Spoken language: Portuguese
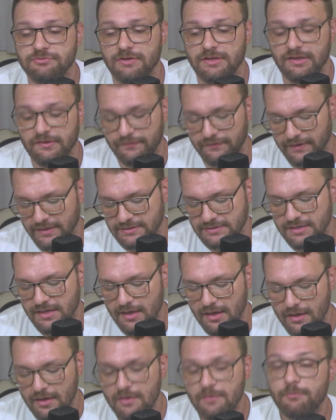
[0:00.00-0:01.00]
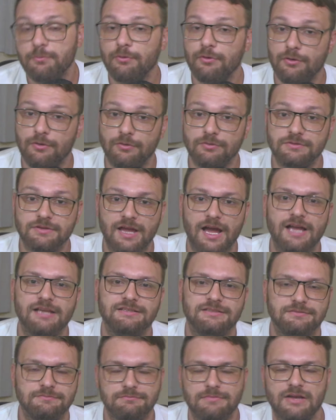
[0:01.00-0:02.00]
defesa. Por
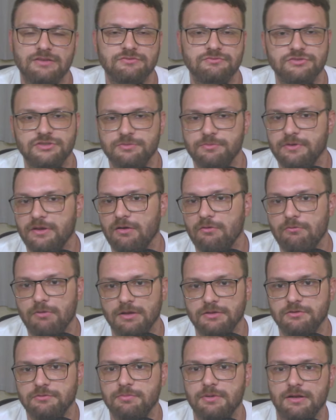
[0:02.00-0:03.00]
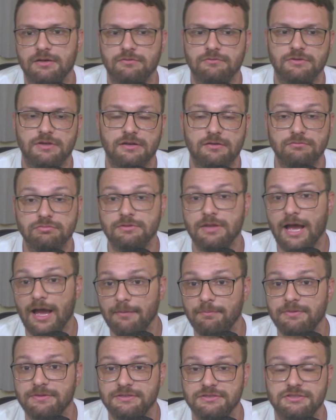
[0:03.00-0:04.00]
contagem, mais um time que é um quadro branco. Né? Não dá
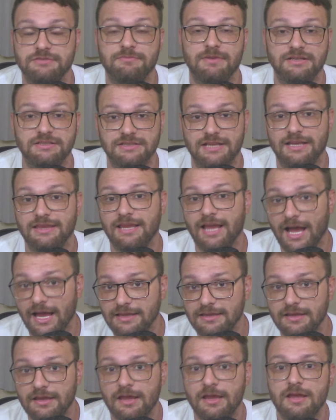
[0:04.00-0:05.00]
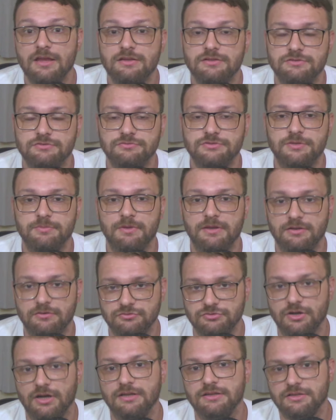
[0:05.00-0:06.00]
para a gente imaginar nada de um time que não
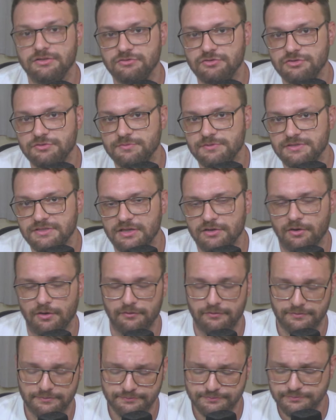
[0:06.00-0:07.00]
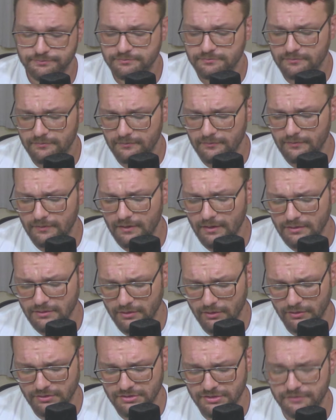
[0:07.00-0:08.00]
joga desde 2019.
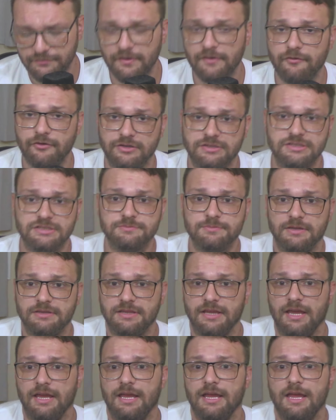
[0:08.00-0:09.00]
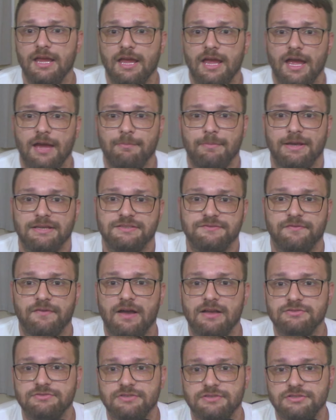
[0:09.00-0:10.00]
Então acho que o favoritismo até é mais
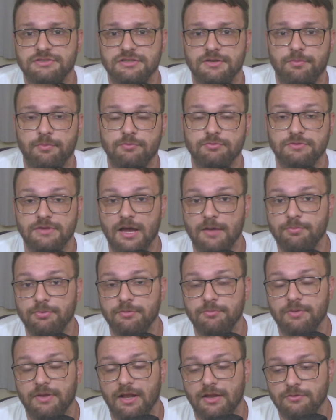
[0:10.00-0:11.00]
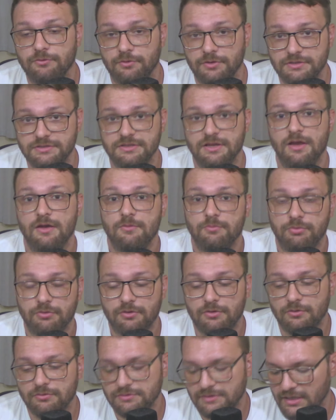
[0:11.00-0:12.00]
fácil da gente apontar para o Imperadores por
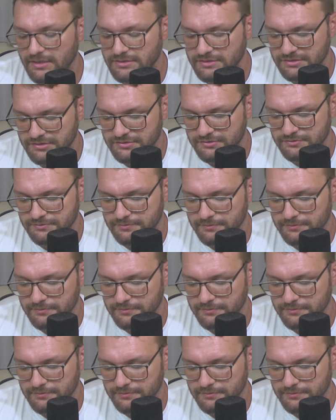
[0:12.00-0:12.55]
conta disso.